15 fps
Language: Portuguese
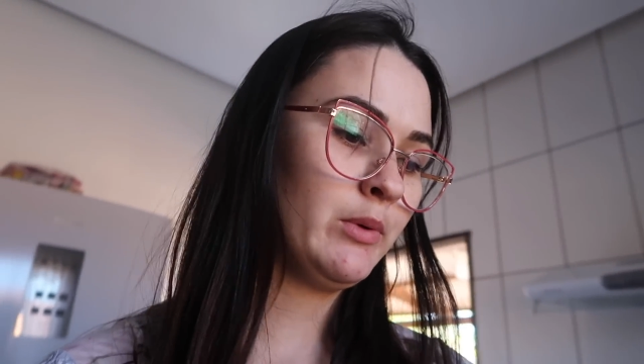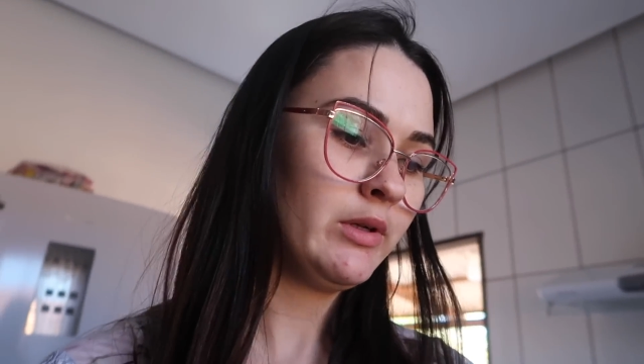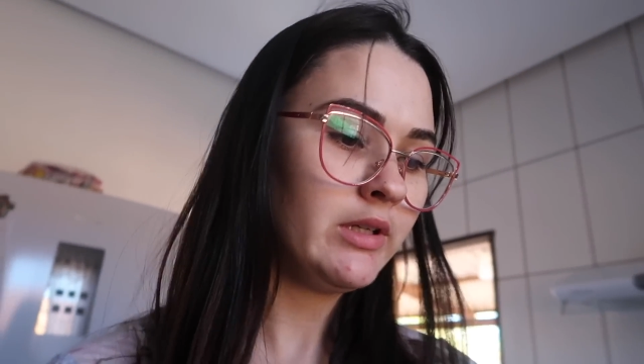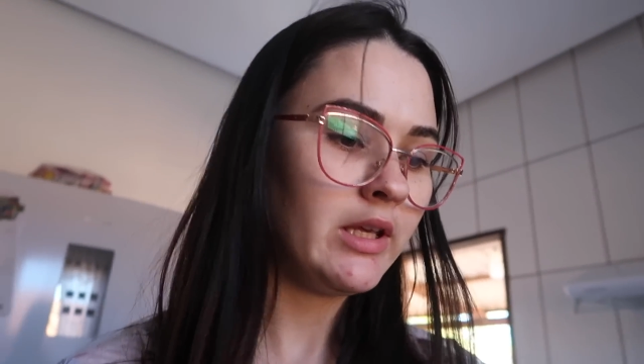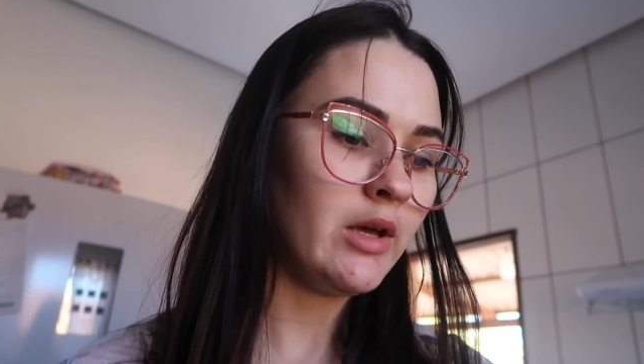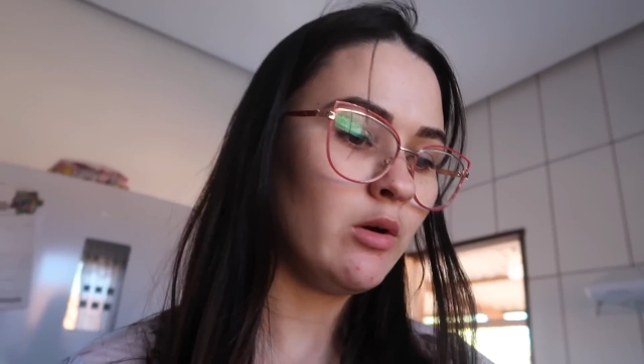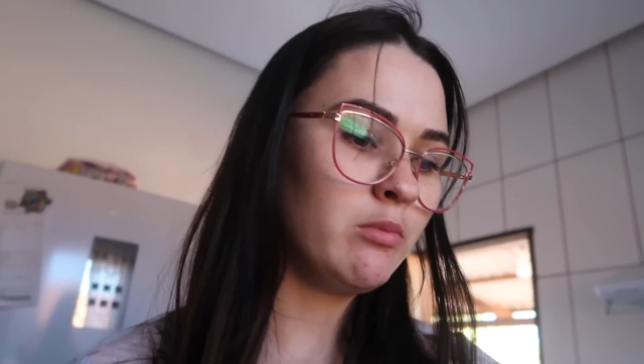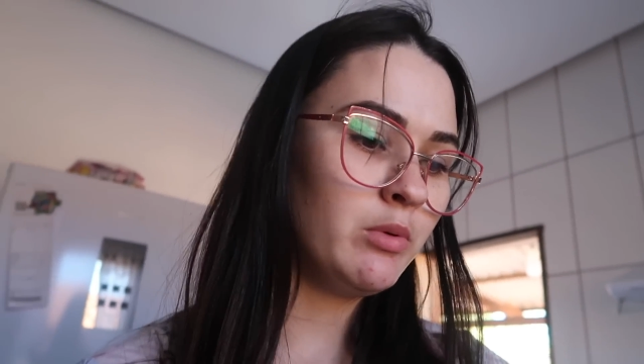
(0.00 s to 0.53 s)

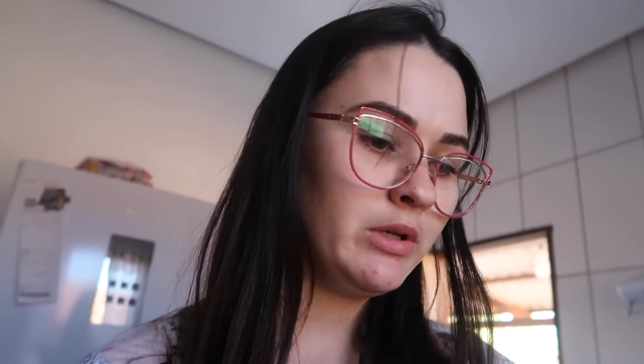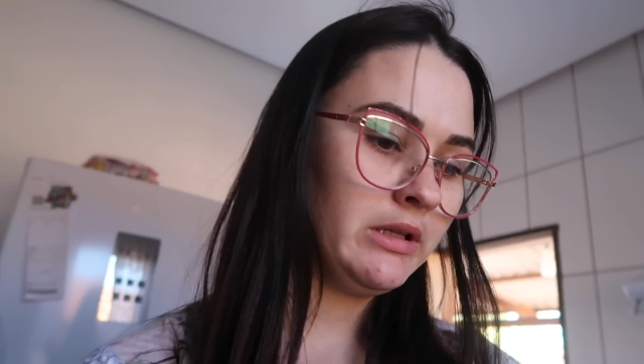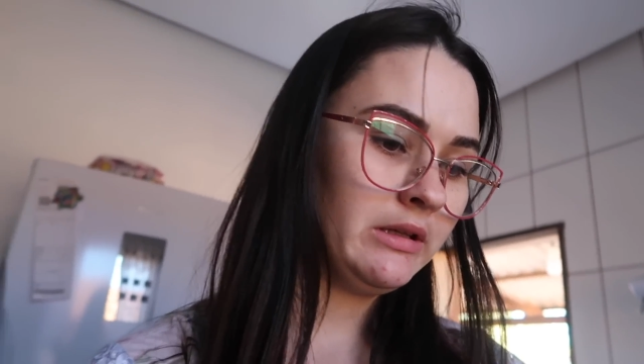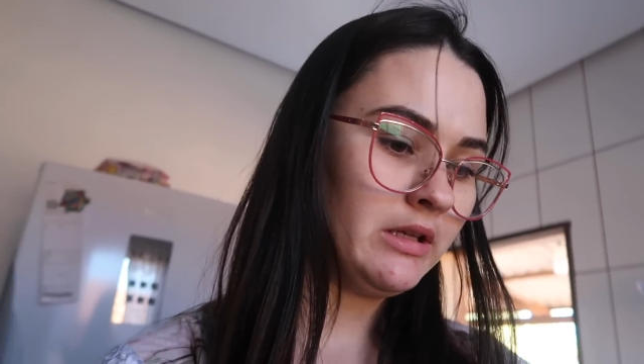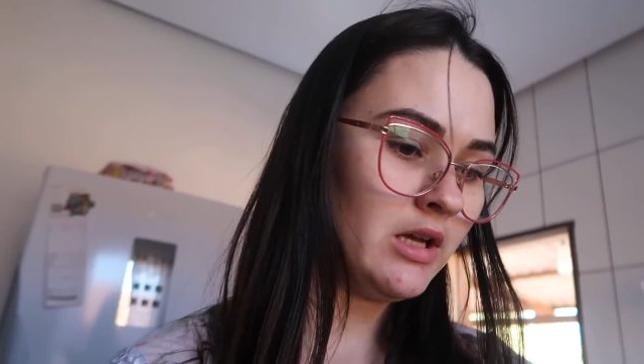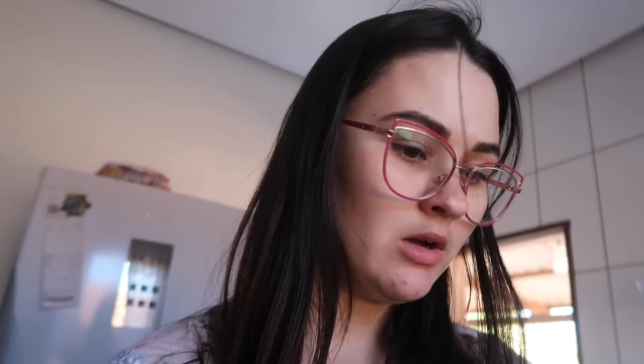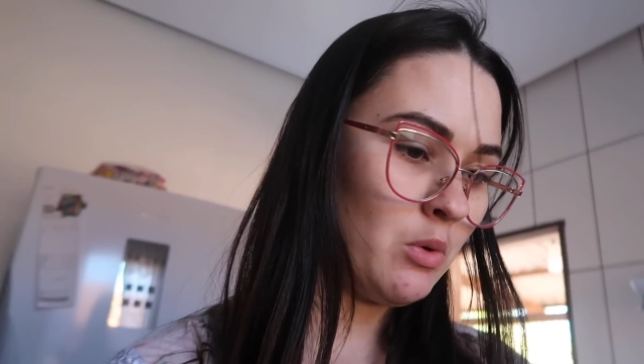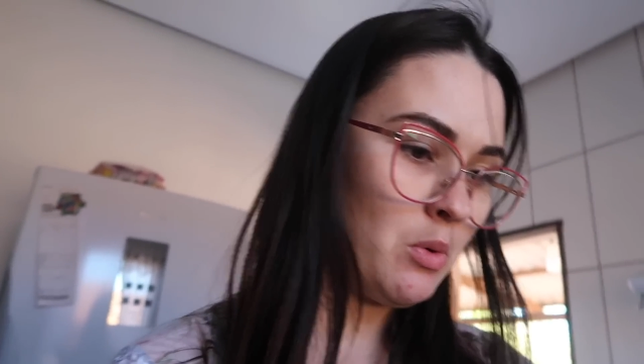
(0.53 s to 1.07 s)
porque o
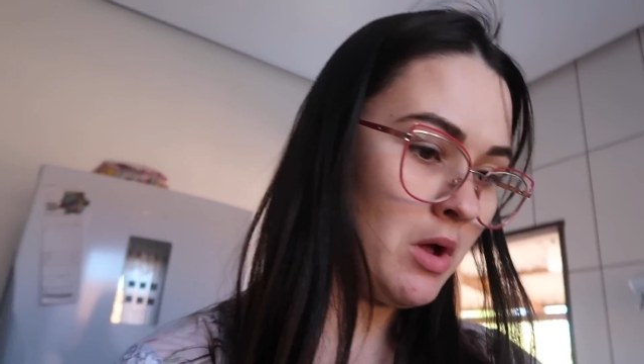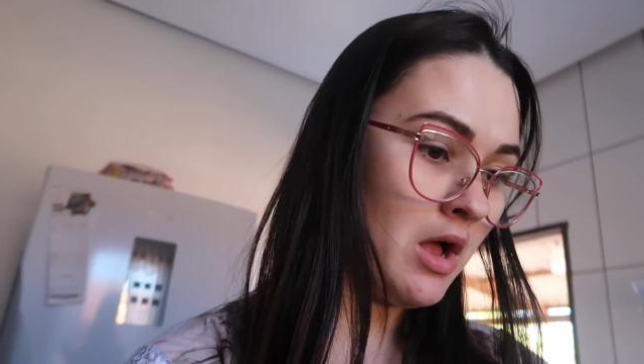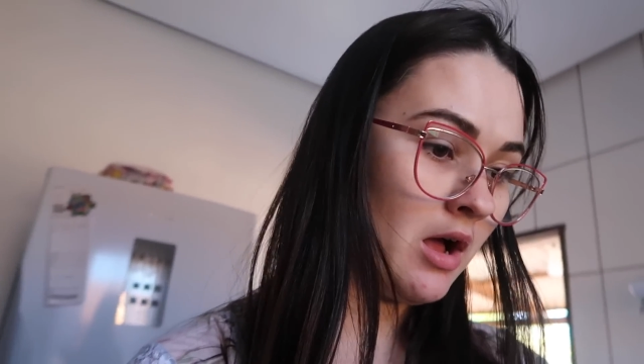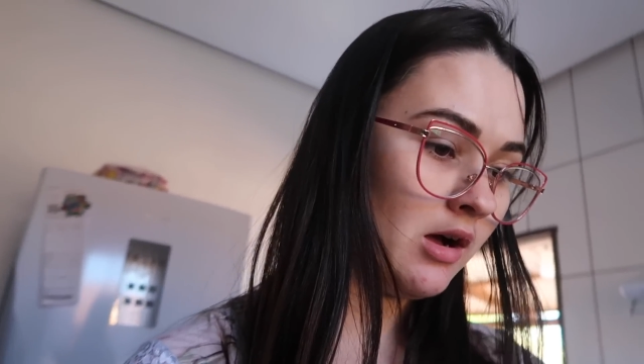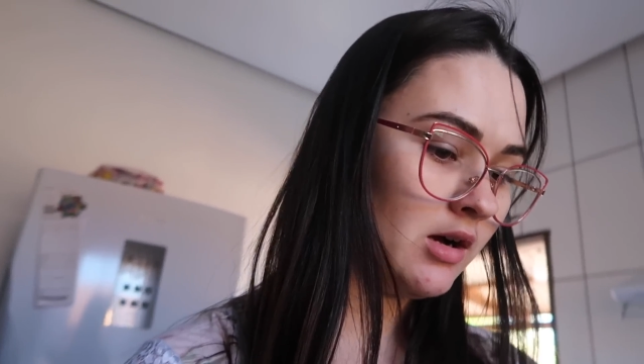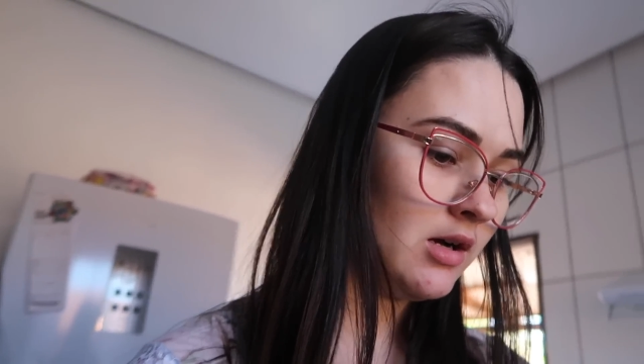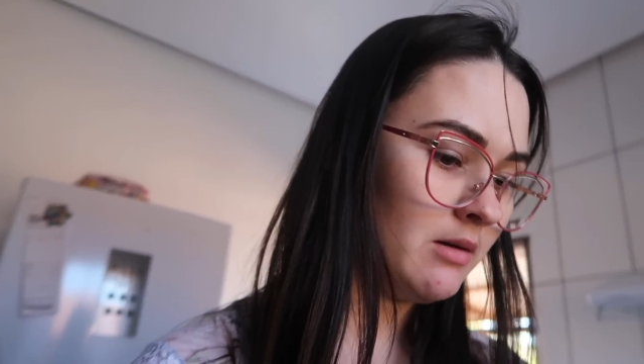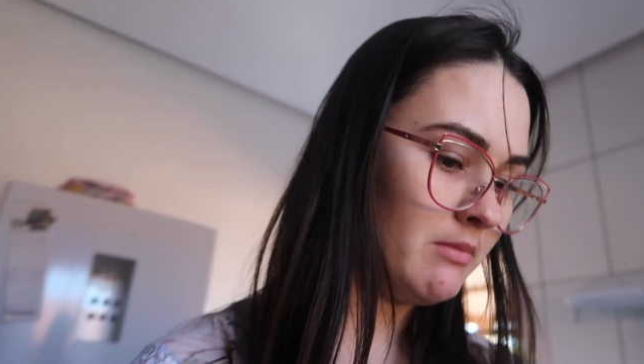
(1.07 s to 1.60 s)
bonitão
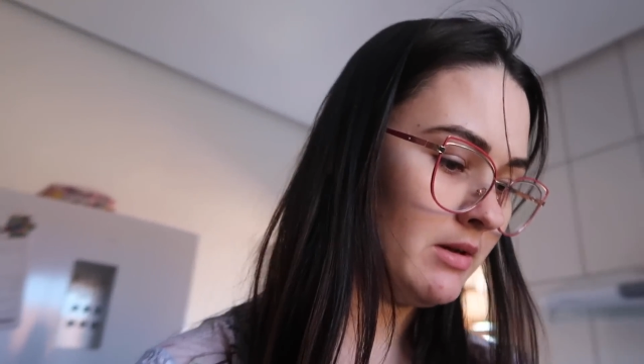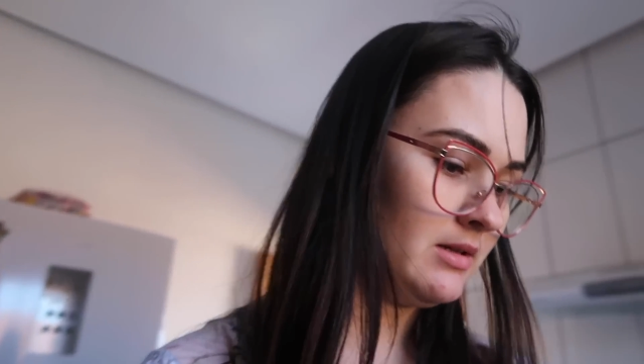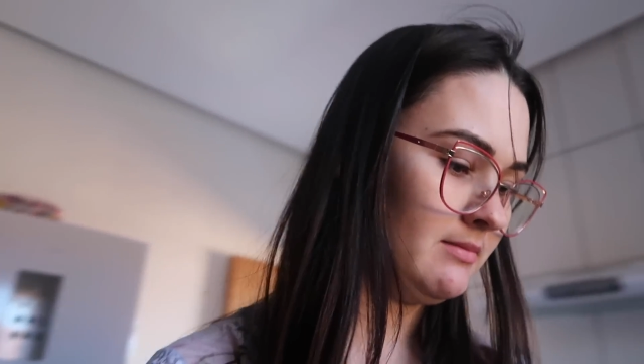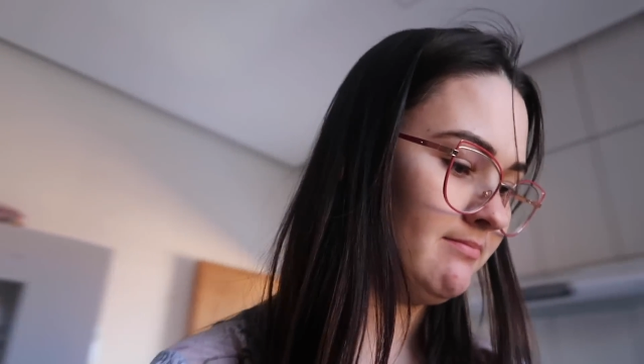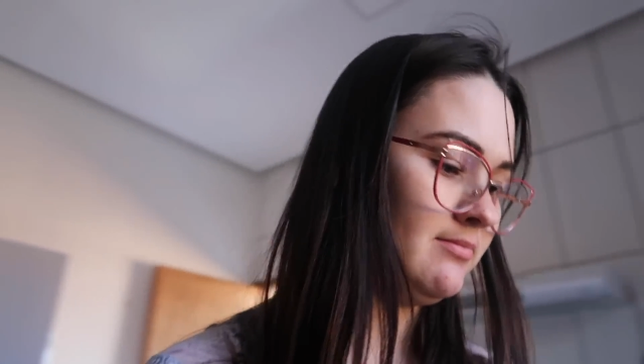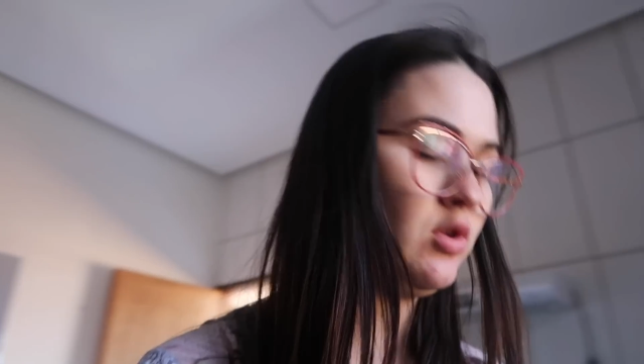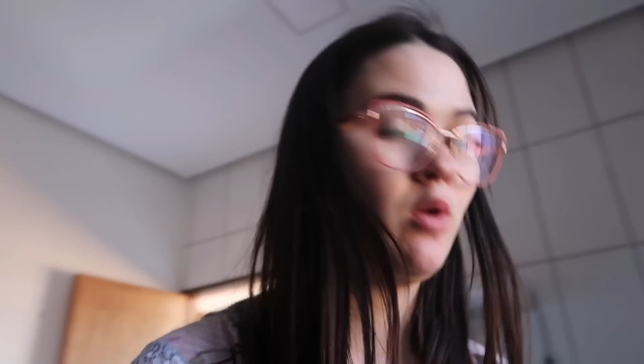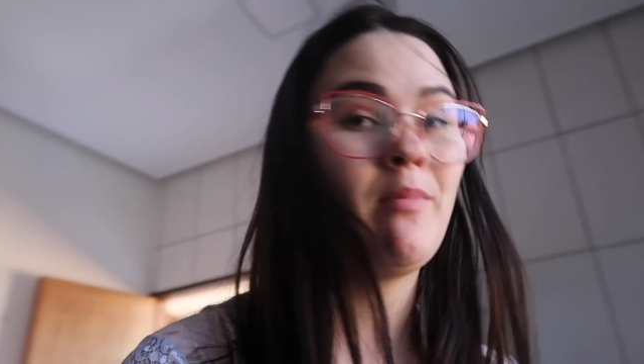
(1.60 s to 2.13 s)
ama
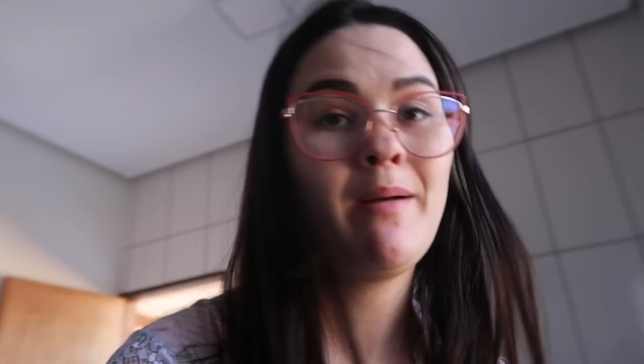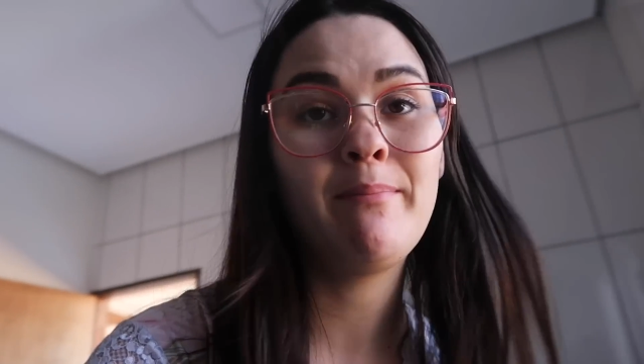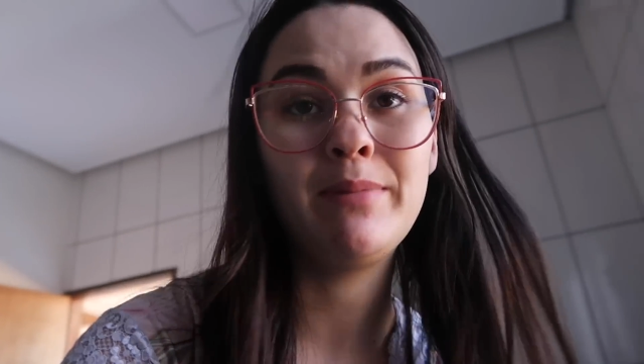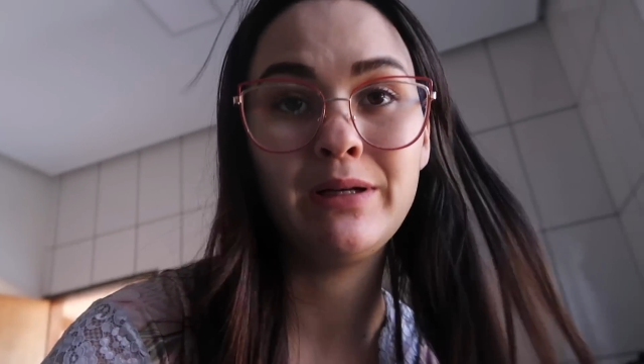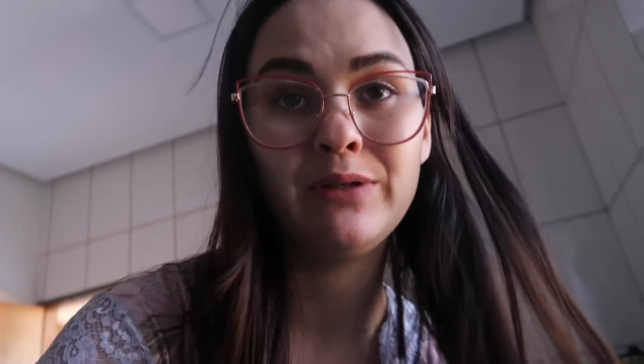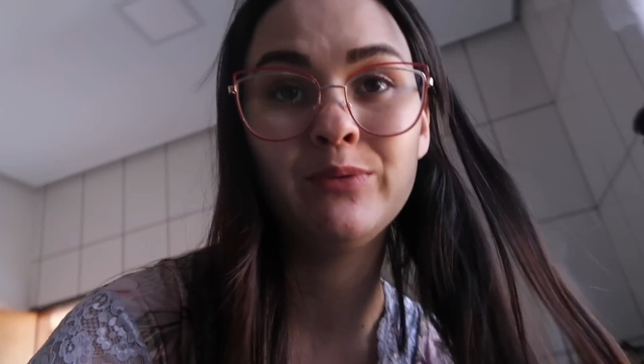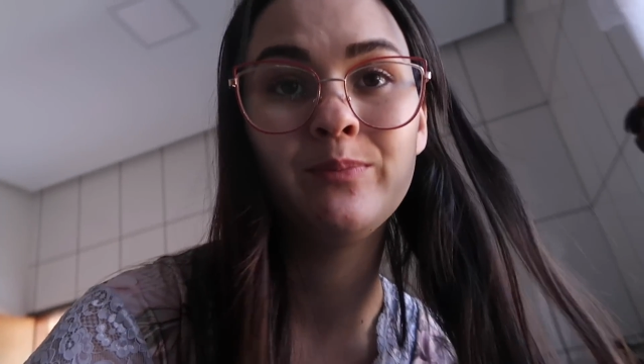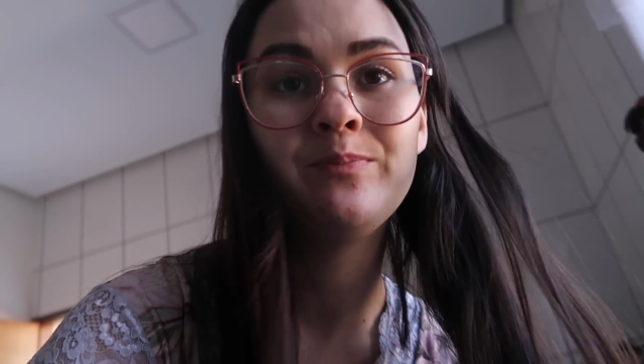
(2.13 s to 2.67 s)
tomar
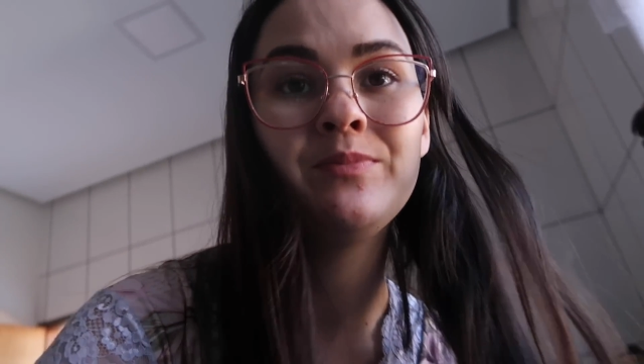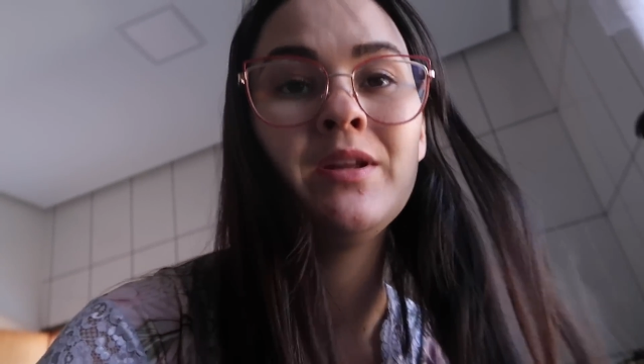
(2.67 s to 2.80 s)
banho.